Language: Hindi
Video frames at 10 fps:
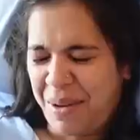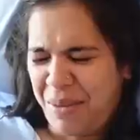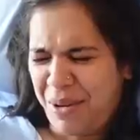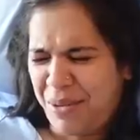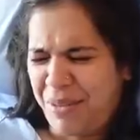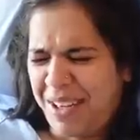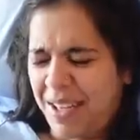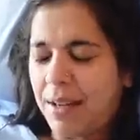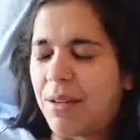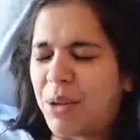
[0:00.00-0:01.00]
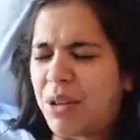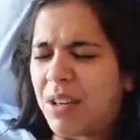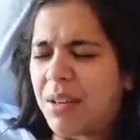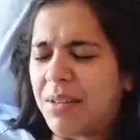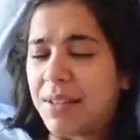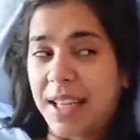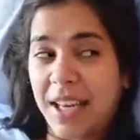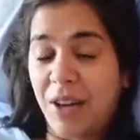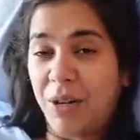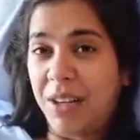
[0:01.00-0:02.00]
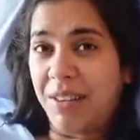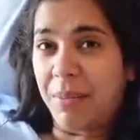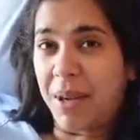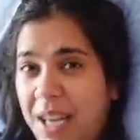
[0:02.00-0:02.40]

भी हो गई थी और तेरी देखना हुई वहाँ पे